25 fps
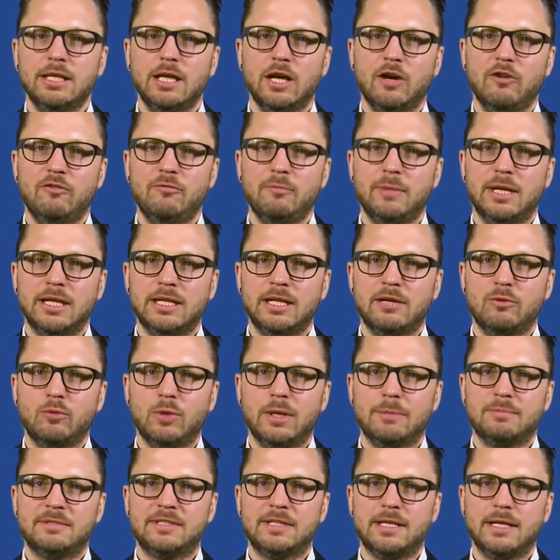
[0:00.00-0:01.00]
die auf meiner
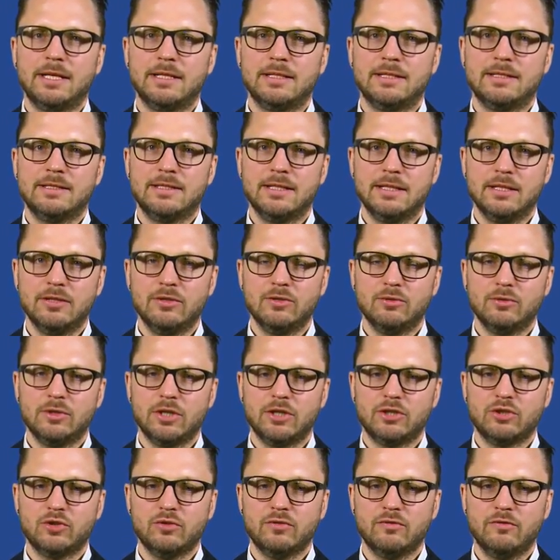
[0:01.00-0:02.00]
Website sind
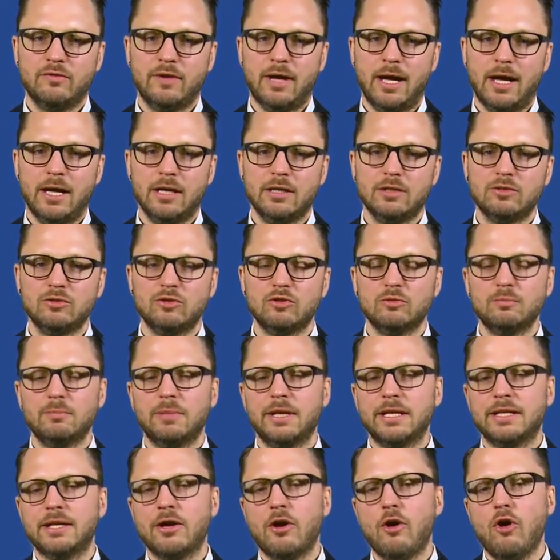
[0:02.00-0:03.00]
oder schon waren. Und
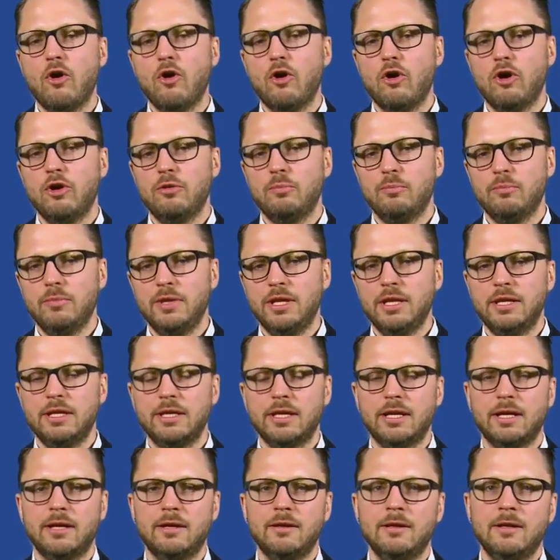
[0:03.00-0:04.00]
bei der Earned
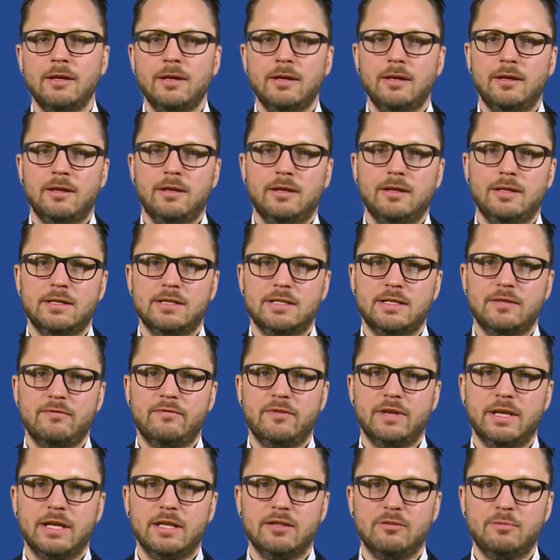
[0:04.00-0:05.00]
Media äh, sind
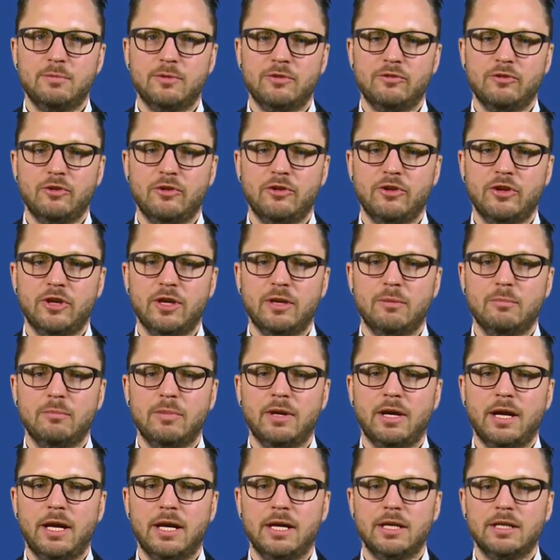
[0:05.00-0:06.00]
wir insbesondere im
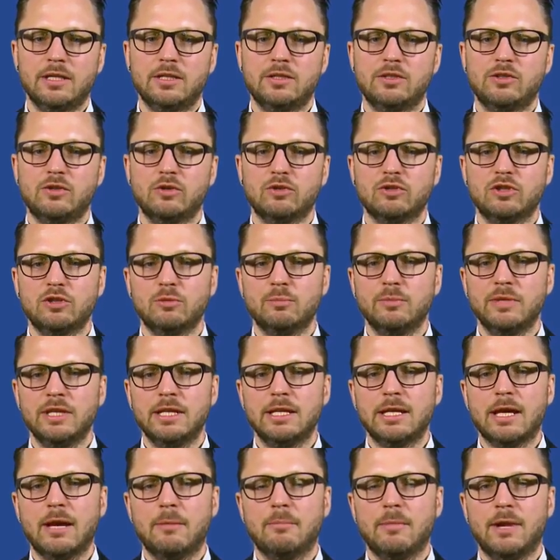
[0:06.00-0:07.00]
Bereich Social
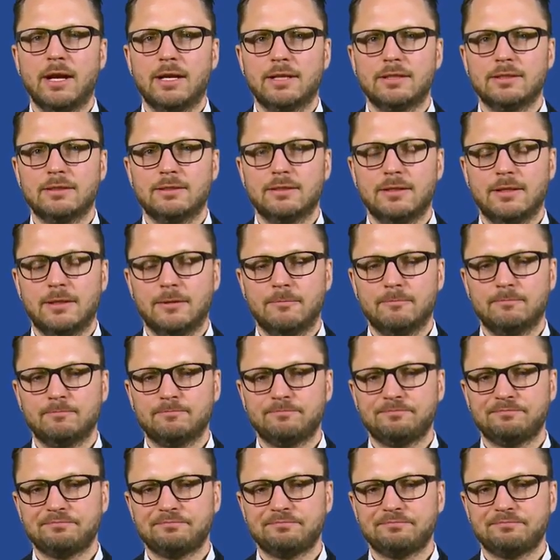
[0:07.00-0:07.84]
Media Marketing.